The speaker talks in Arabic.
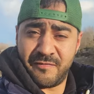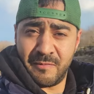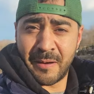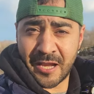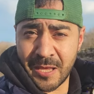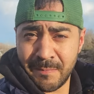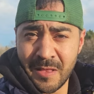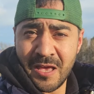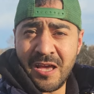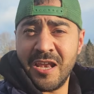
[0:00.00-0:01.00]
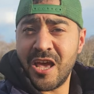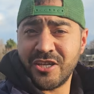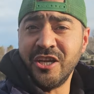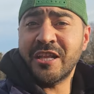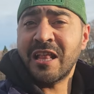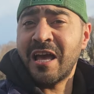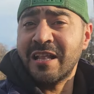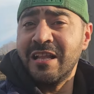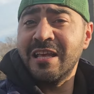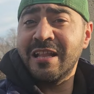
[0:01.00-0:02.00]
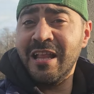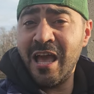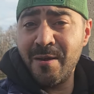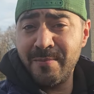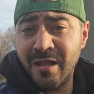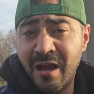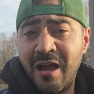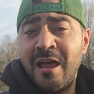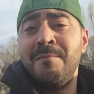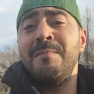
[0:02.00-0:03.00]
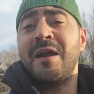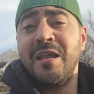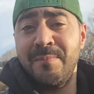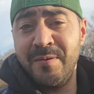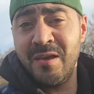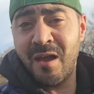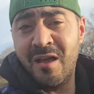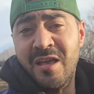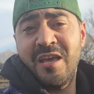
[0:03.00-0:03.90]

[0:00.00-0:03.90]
المغرب علاش حيت لقات اليد العامله المغربيه